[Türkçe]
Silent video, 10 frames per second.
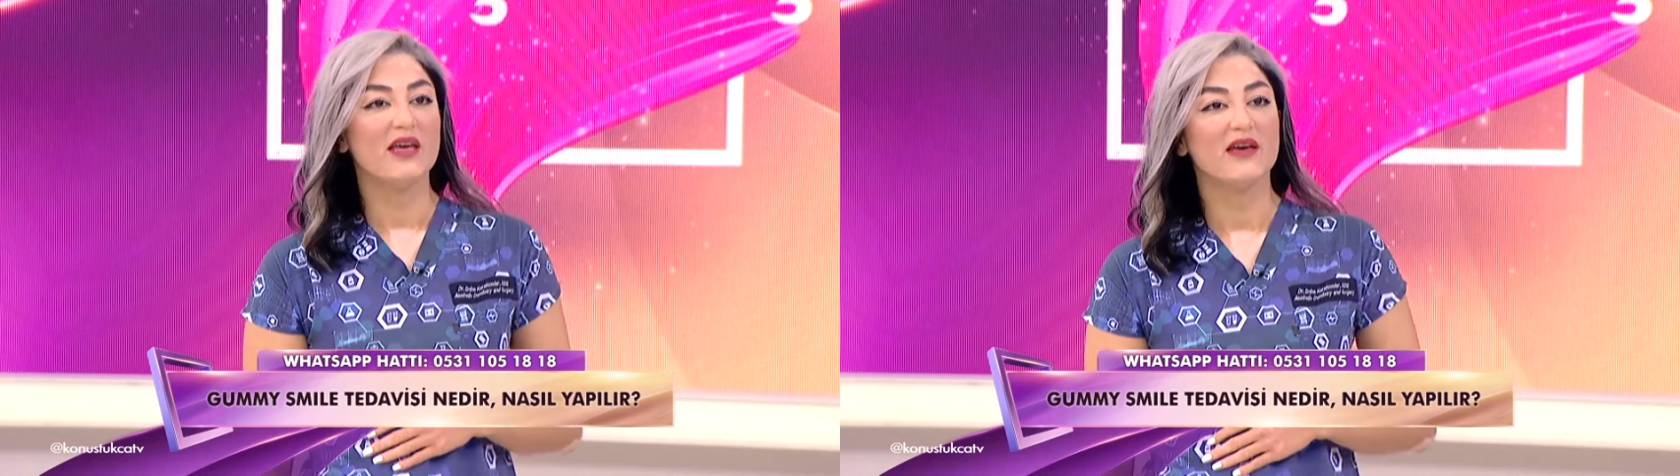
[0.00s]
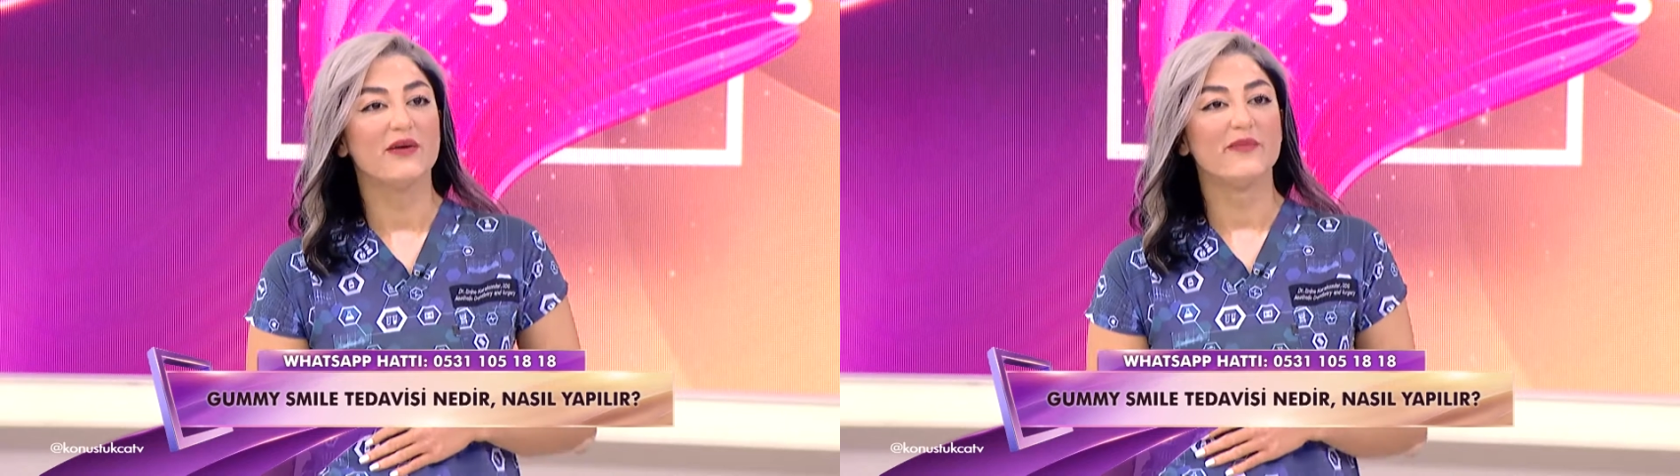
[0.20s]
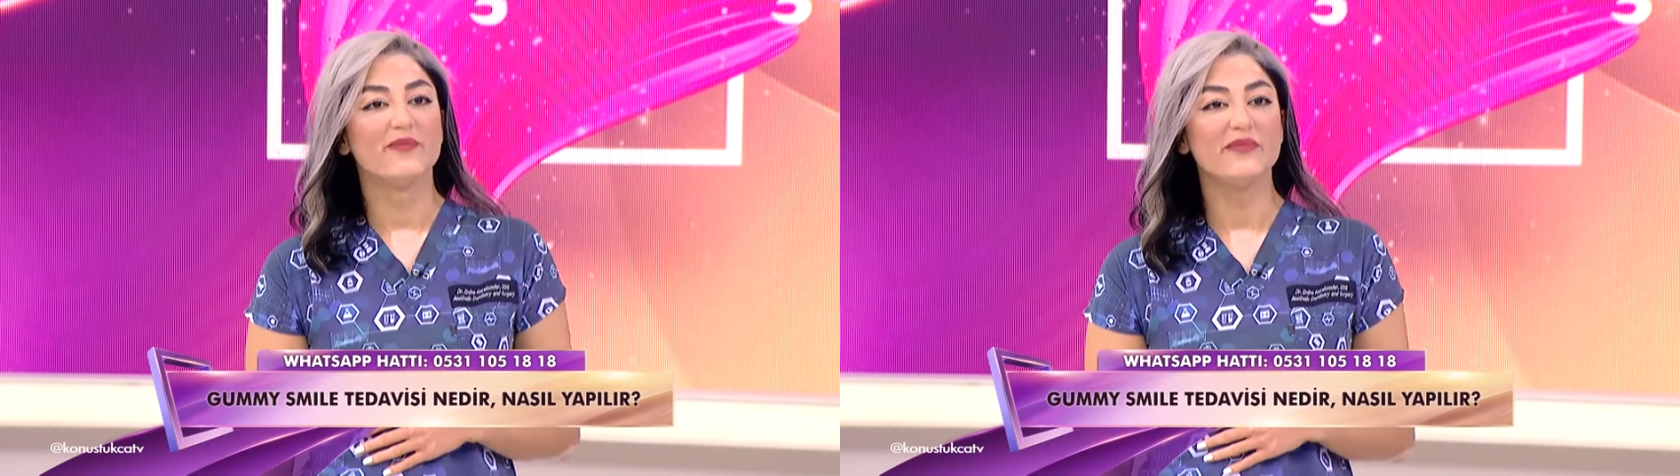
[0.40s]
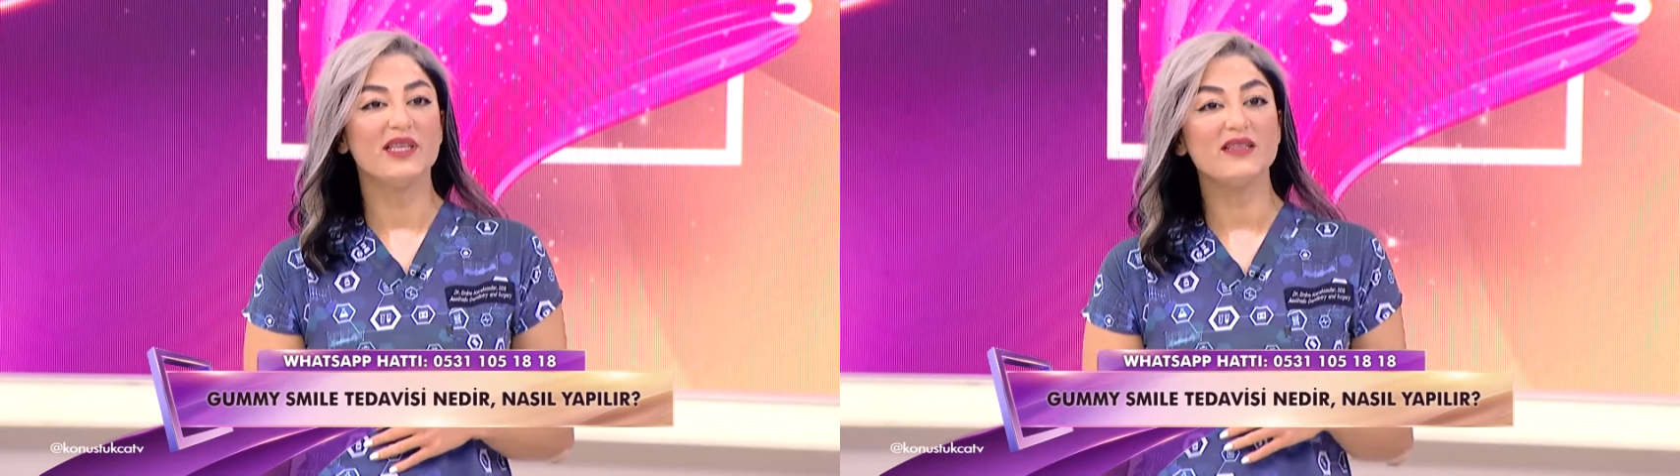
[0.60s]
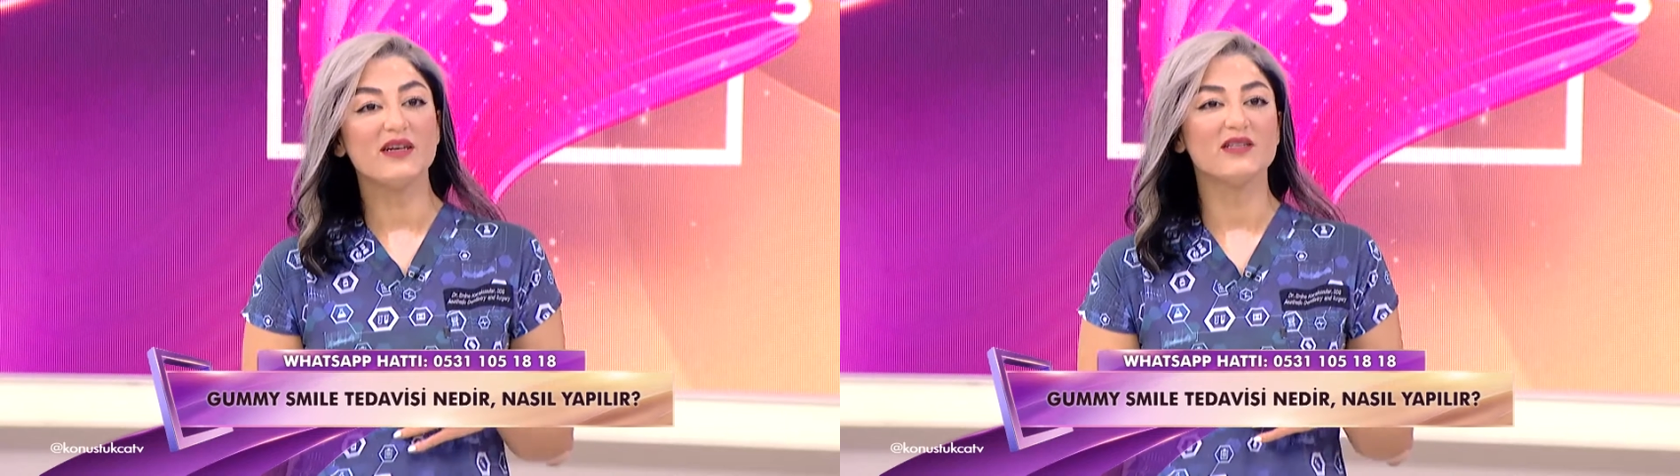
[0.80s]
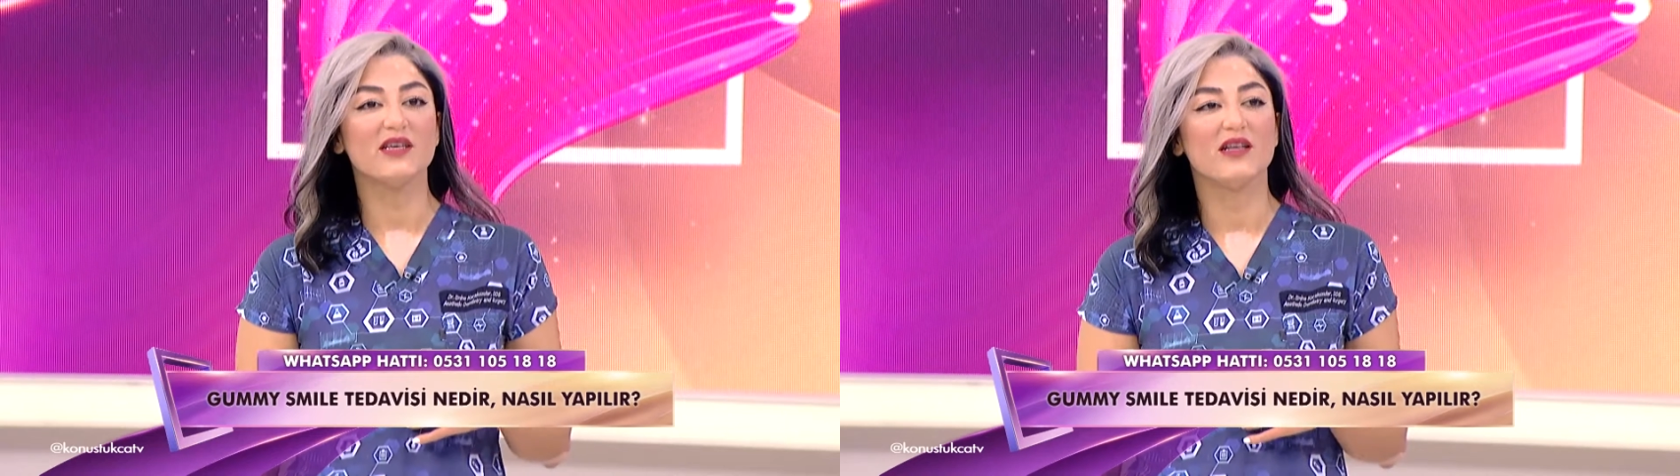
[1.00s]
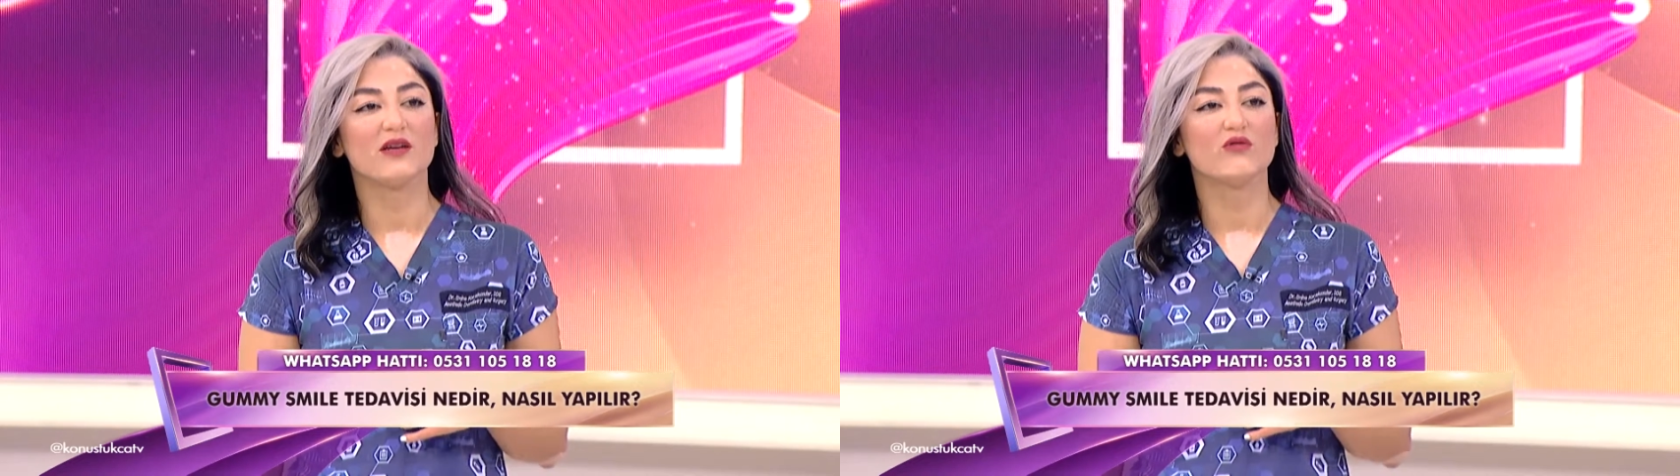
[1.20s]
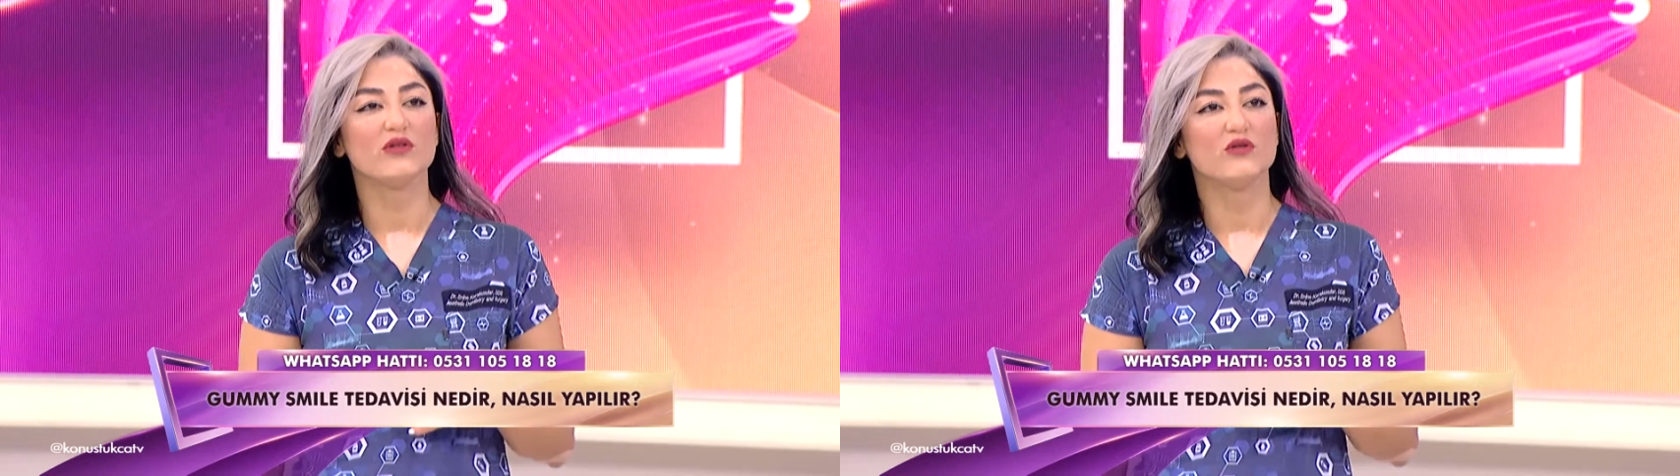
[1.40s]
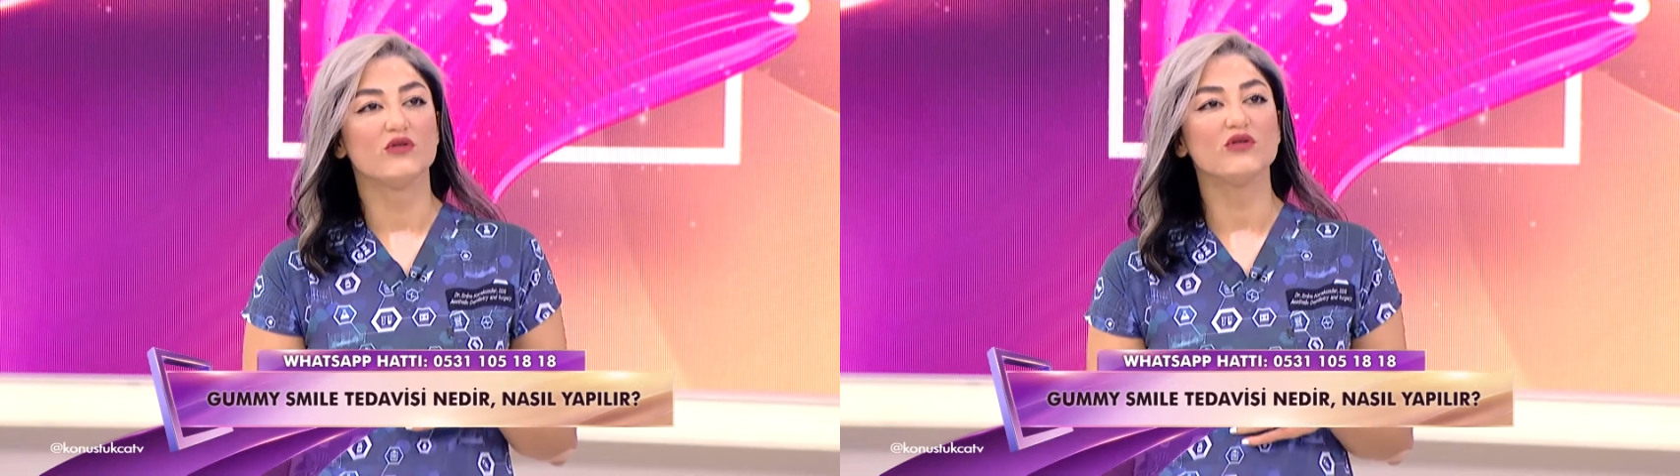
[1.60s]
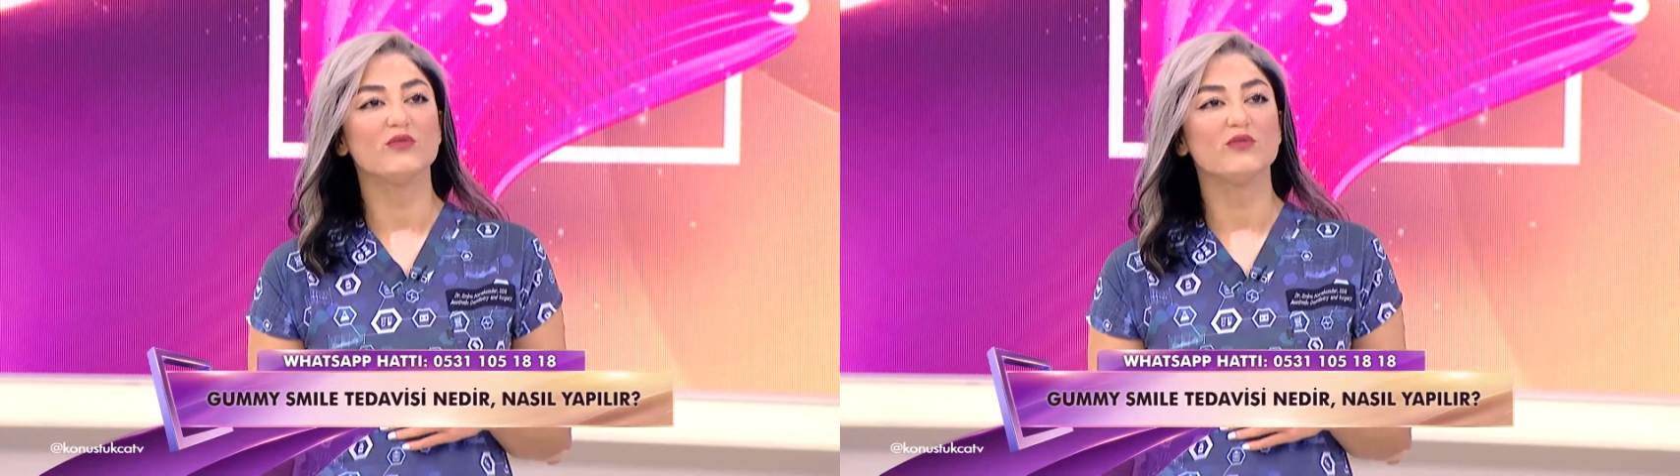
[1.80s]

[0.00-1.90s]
E, ne tarz şeyler kullanıyoruz?